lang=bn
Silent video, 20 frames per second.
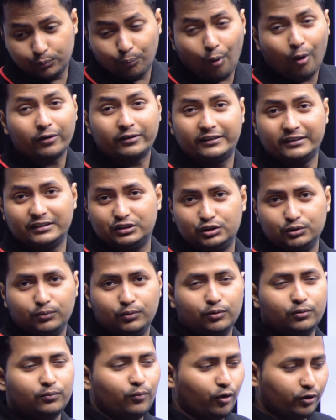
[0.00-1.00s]
মক টেস্ট দেবো
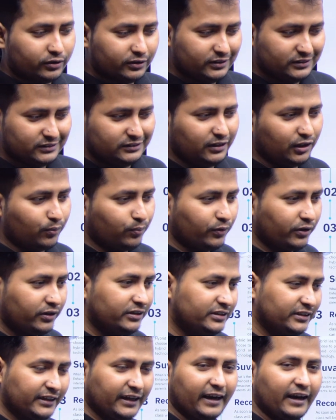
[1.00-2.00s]
মক টেস্ট দেওয়ার পর
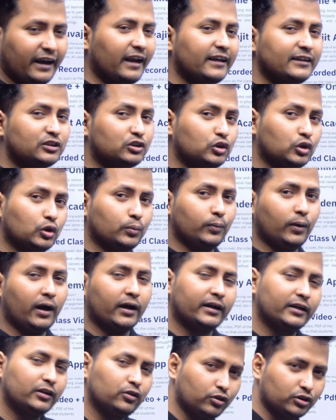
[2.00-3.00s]
নিজেকে অ্যানালাইজ করবো
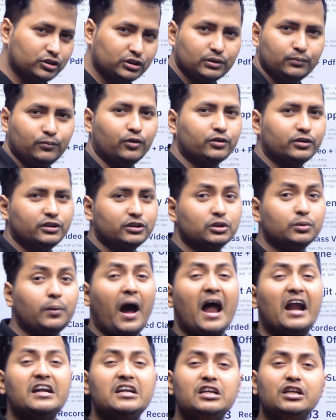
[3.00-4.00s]
আগের দশটা মক টেস্ট দেবো
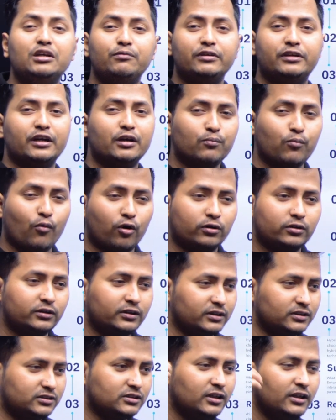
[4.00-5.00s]
আনলিমিটেড মক
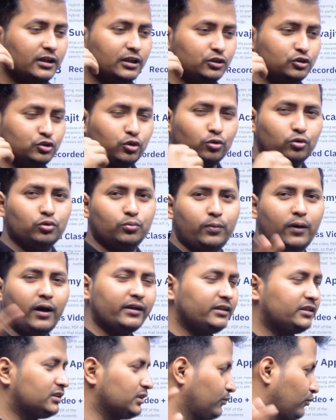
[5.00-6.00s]
টেস্ট যতবার
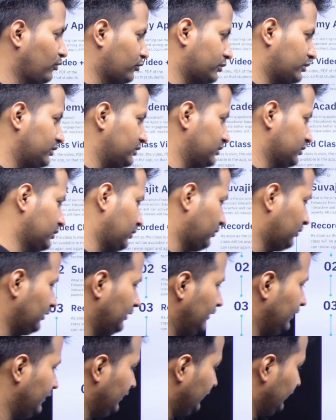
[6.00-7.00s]
ইচ্ছা মক টেস্ট দাও
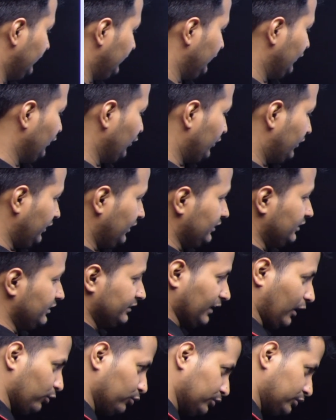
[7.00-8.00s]
ঠিক আছে
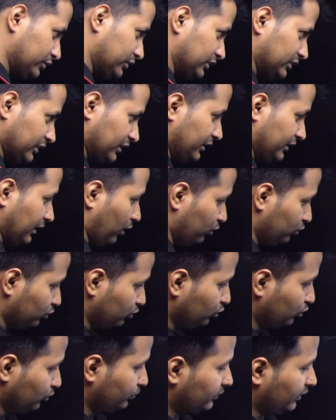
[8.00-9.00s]
ডাউট সেশন ডাউট
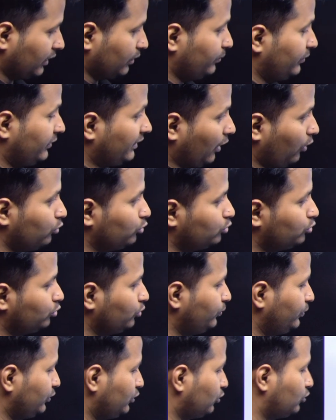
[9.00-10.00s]
গ্রুপ থাকবে ডাউট
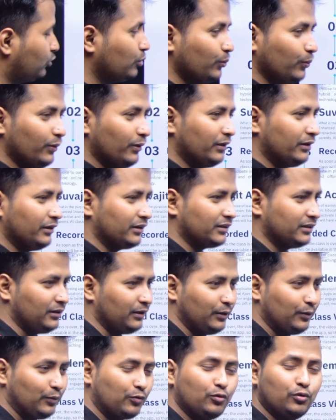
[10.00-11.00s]
গ্রুপে তো খুব
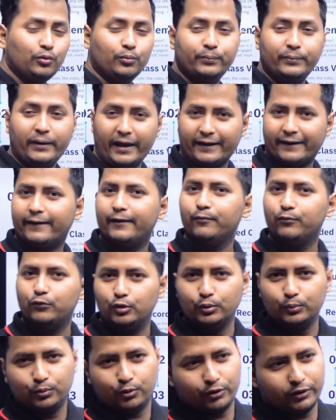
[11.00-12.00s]
খুব অ্যাক্টিভ
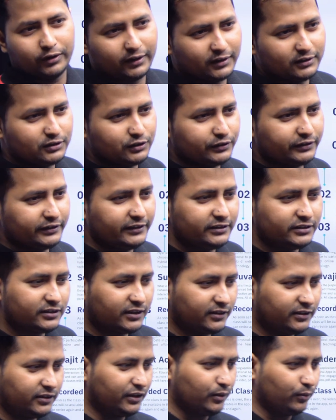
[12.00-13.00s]
গ্রুপ হয়ে গেছে তিন
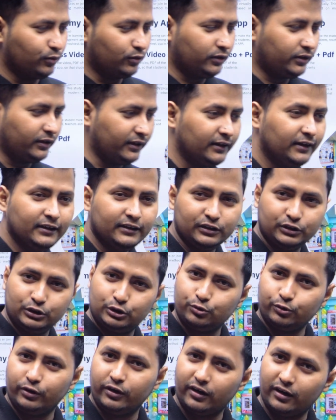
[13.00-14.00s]
চার দিনের মধ্যেই
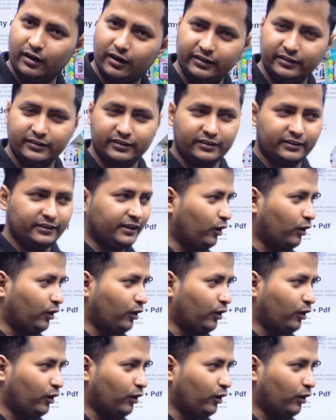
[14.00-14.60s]
স্টুডেন্টরা নিজেদের